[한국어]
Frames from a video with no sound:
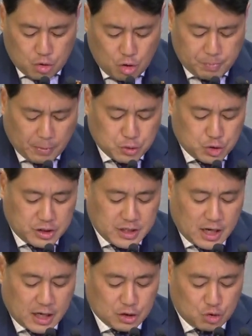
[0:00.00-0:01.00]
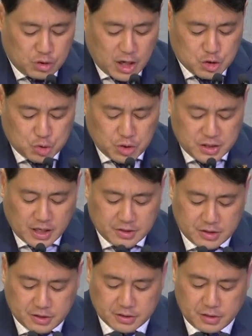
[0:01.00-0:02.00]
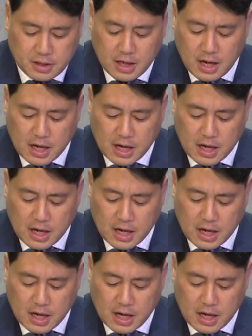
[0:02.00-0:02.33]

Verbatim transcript: 율법주의자, 유대주의자들은